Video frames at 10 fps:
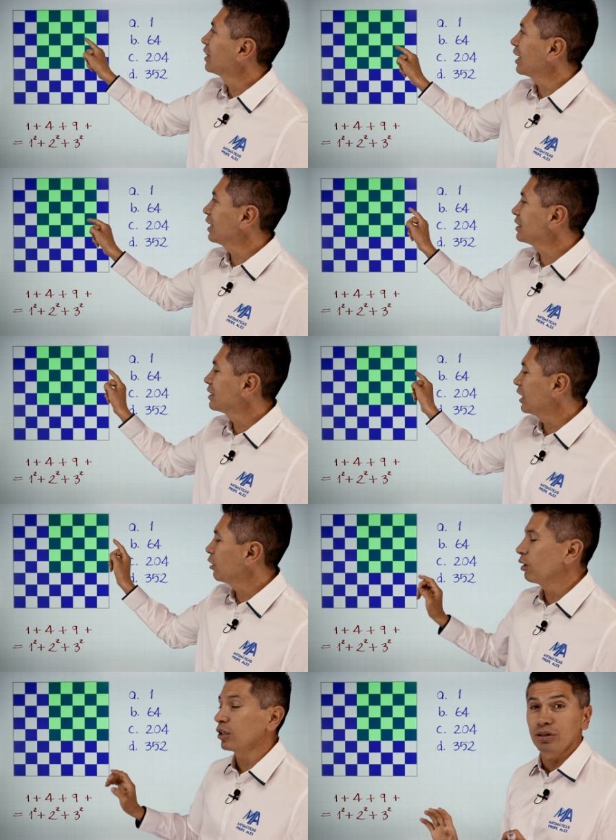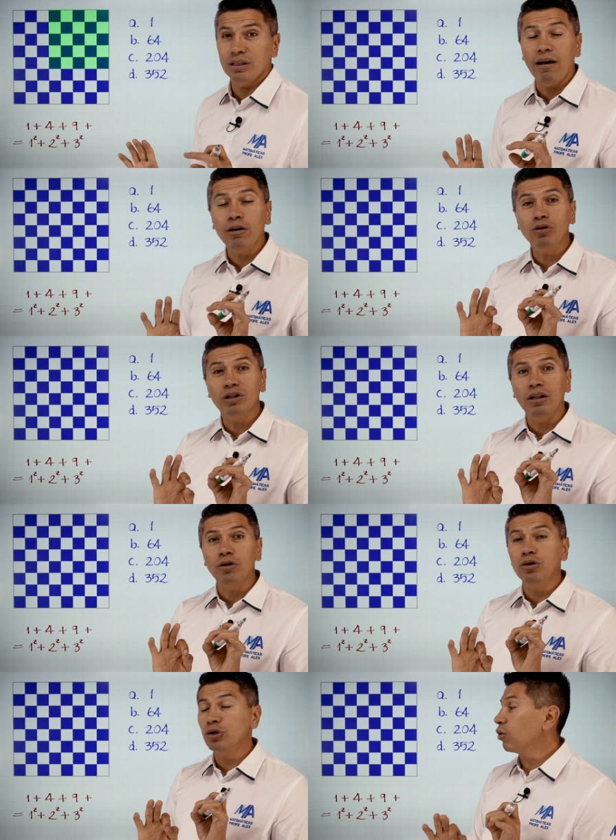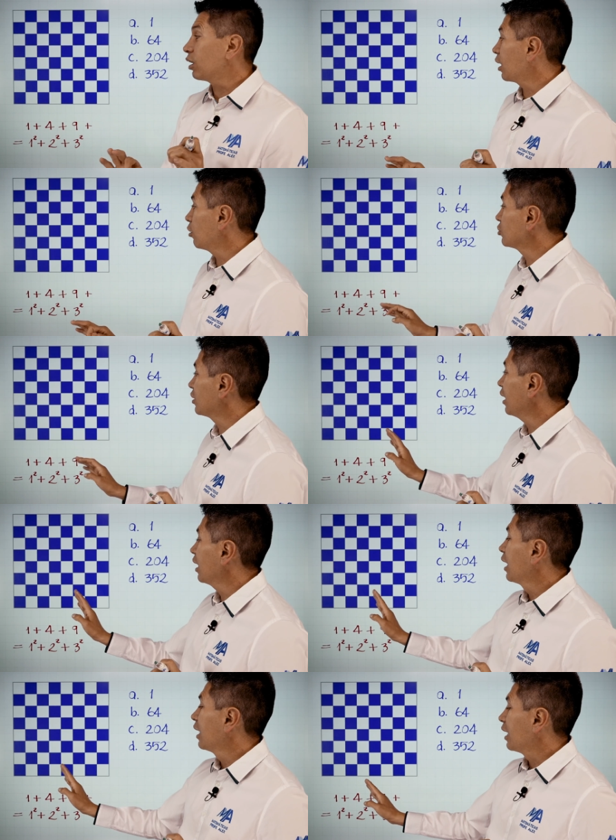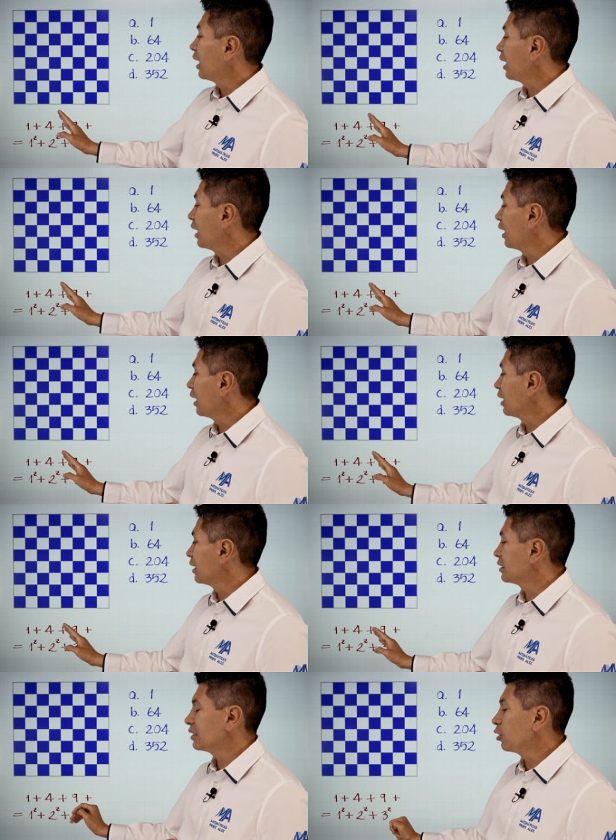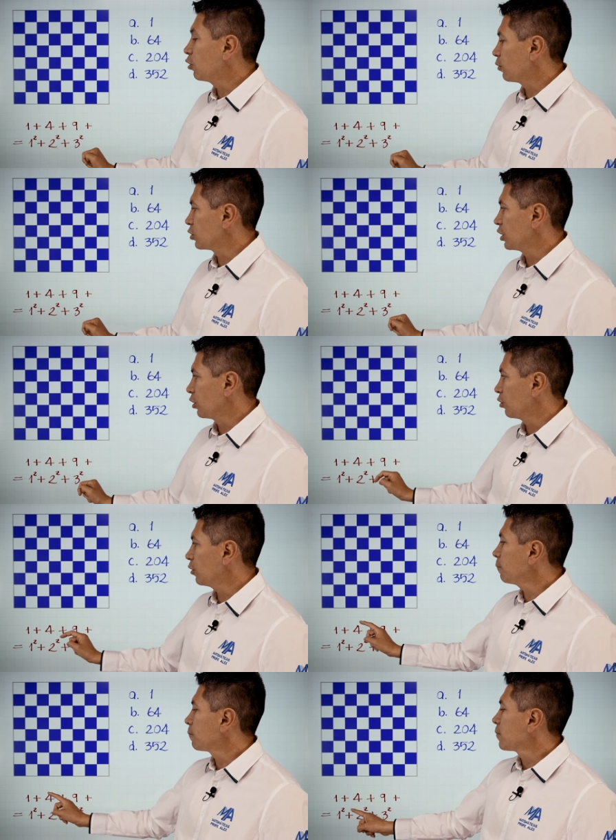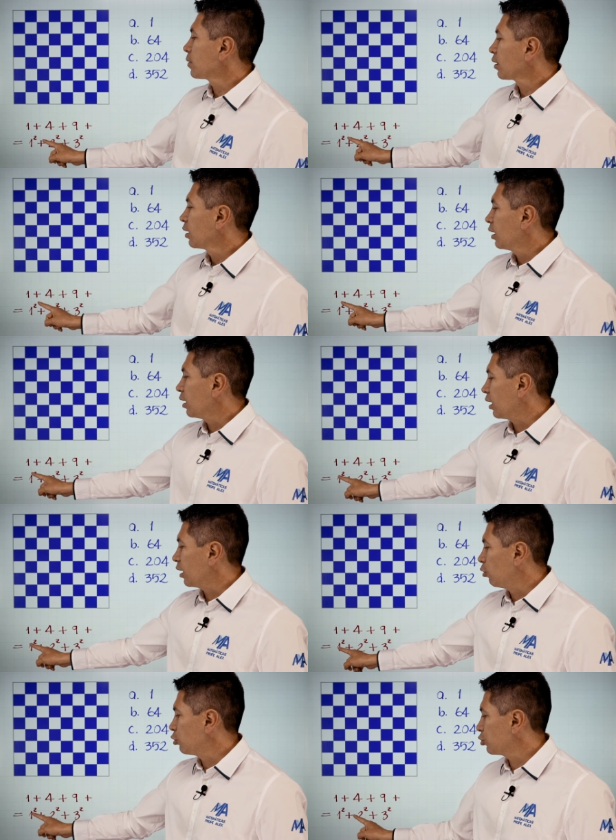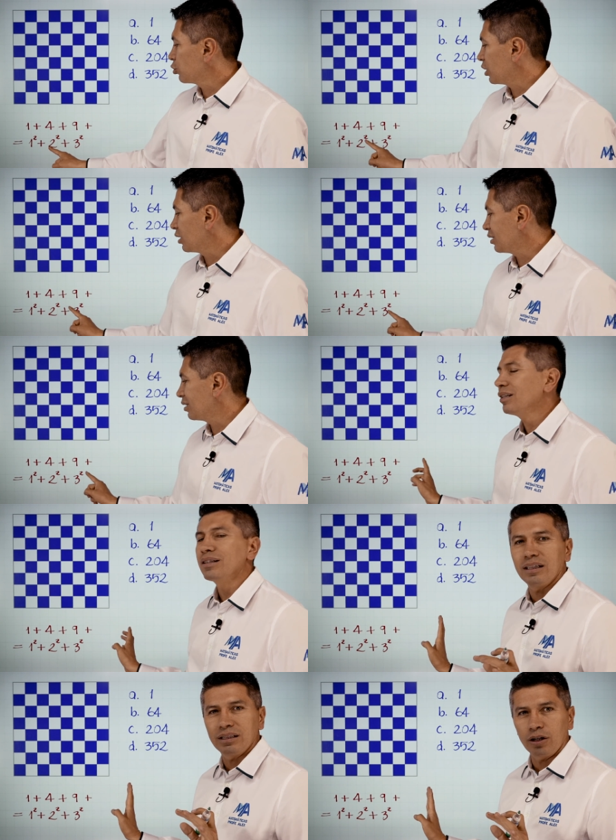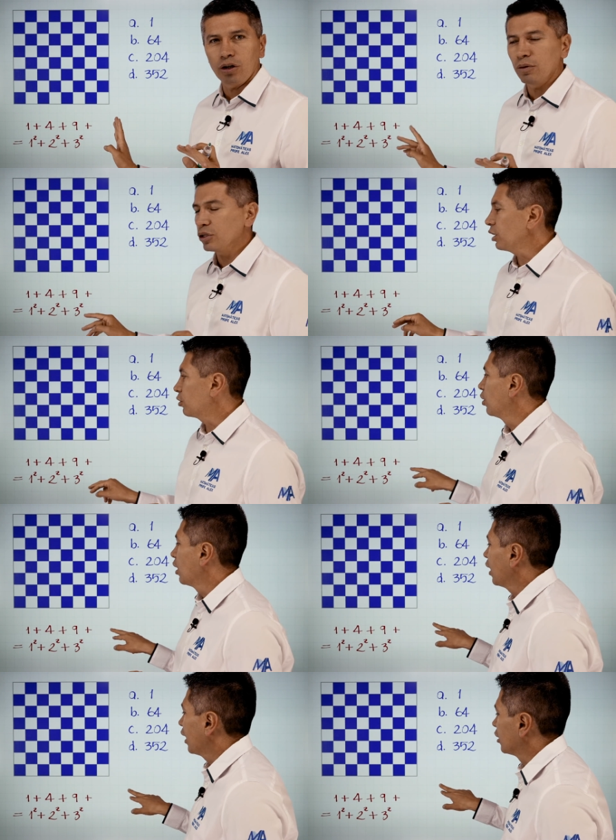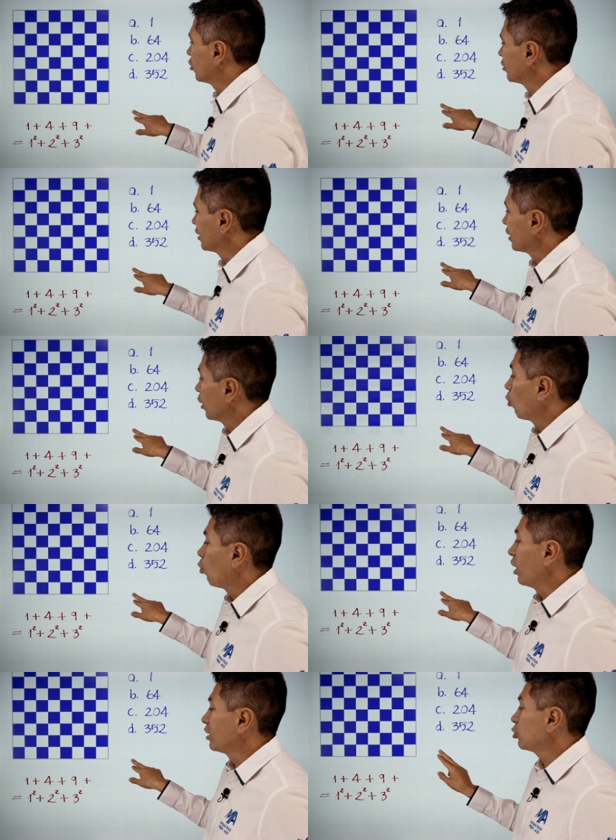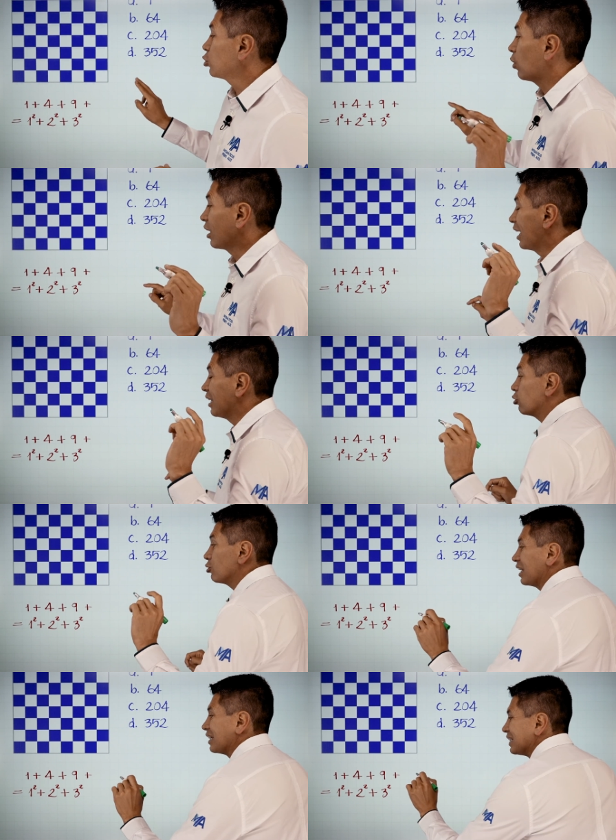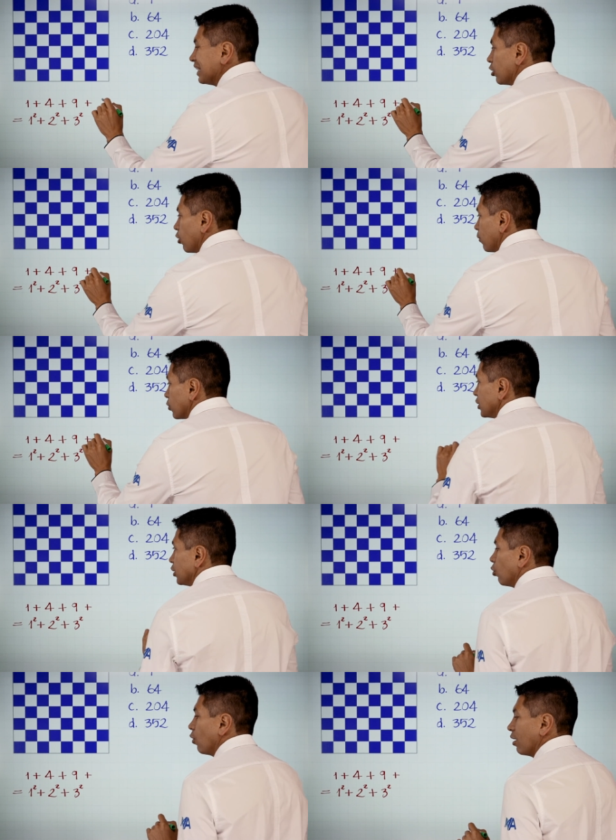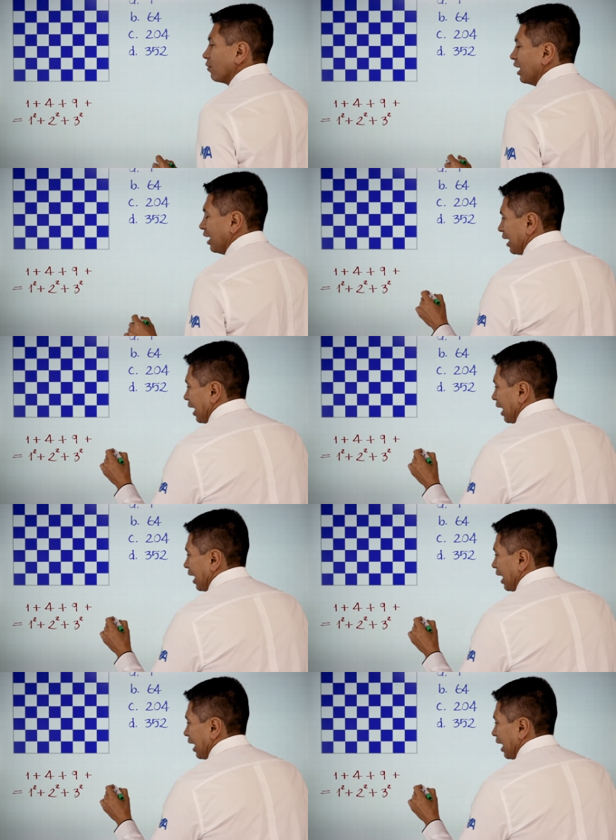3 y 4. Estaba contando los cuadrados de 5 eh, por 5, ¿no? 8, 7, 6 y 5 por 5. Entonces, ¿cuántos cuadraditos de 5 por 5 había?